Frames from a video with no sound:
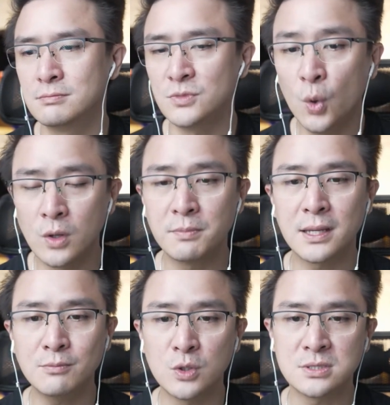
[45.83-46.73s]
โดนไป
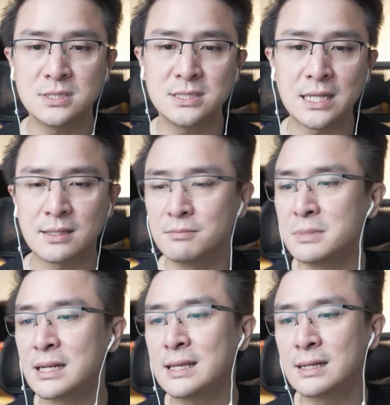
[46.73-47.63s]
ทั้งหมด7
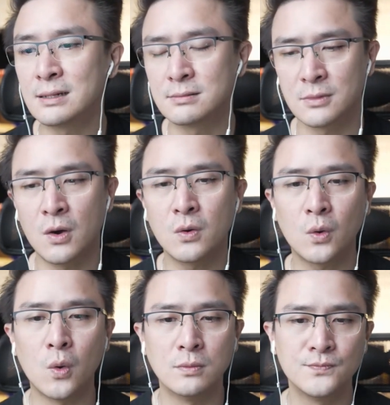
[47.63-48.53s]
มิลเลียนฮ่อง
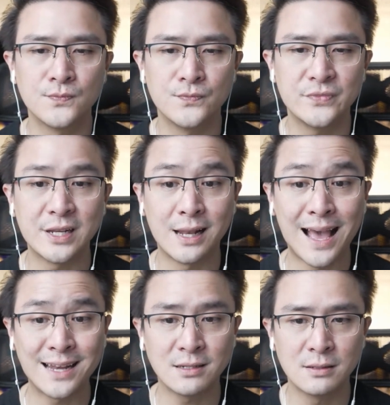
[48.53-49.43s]
กง7
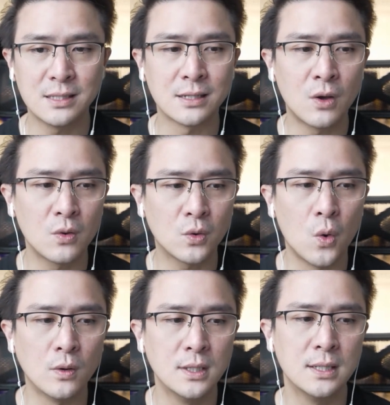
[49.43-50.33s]
ล้านเหรียญฮ่องก
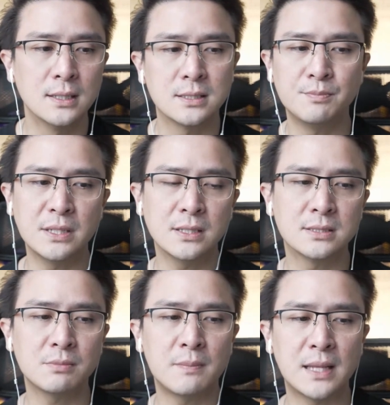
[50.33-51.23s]
ง คิดเป็นเงิน
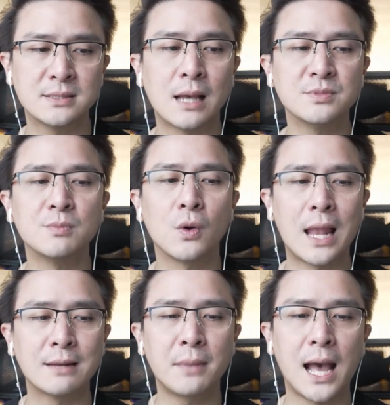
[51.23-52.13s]
สักประมาณ 30กว่า
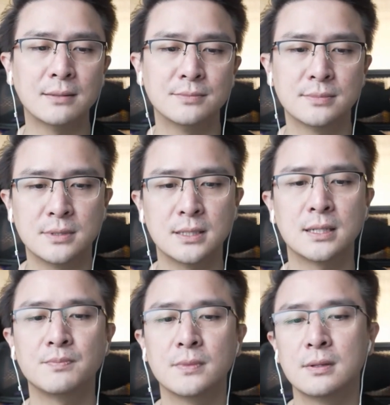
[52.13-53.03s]
ล้านบาทนะค
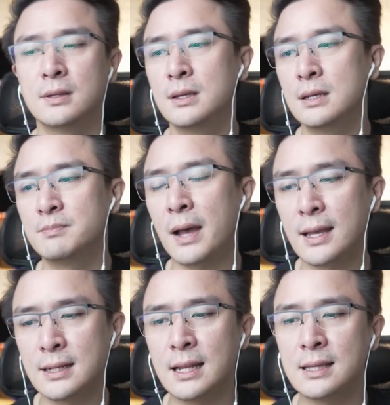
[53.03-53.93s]
รับ ภา
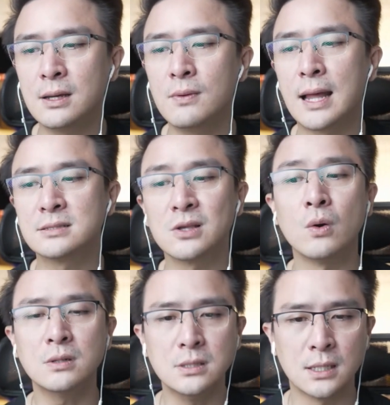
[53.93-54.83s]
ยในระยะเวลา
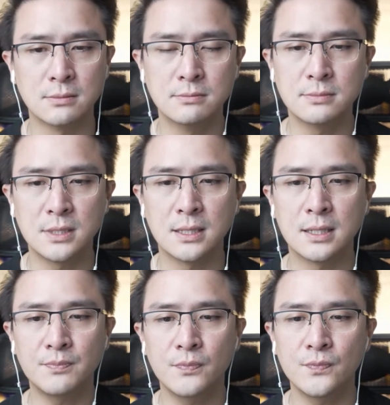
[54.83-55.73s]
2 เดือนนะค
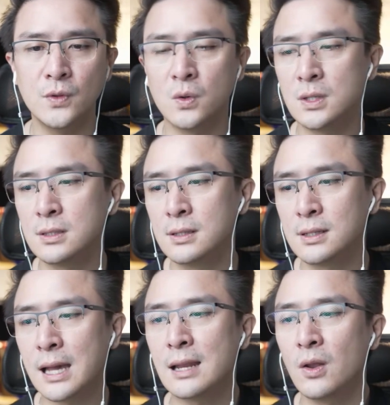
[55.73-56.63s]
รับ โดย
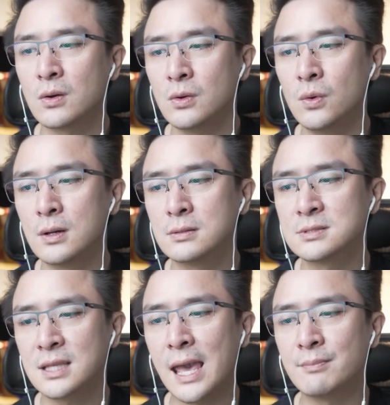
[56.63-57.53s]
การหลอกลวง
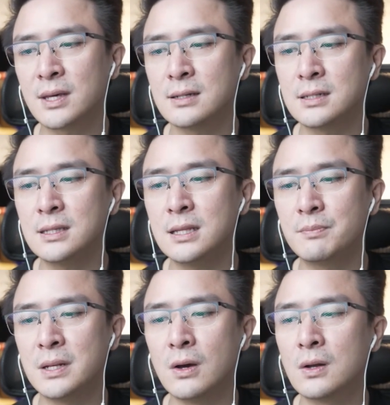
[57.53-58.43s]
สแกมครั้งนี้เนี่
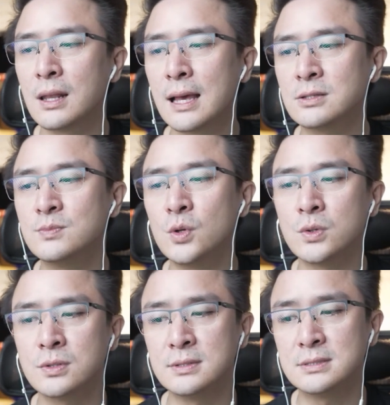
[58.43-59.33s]
ยเป็นออนไลน์คริปโต
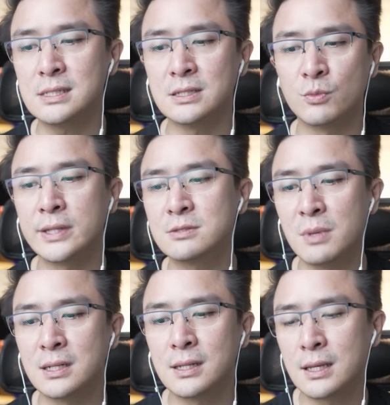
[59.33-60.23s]
เคอเรนซีอินเวส
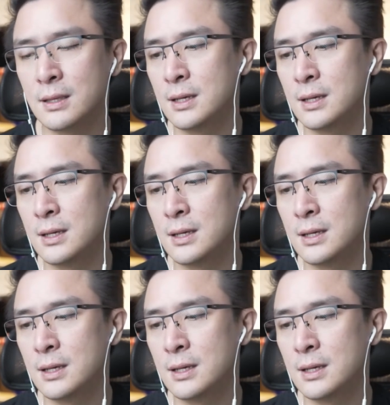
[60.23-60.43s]
เมนต์นะ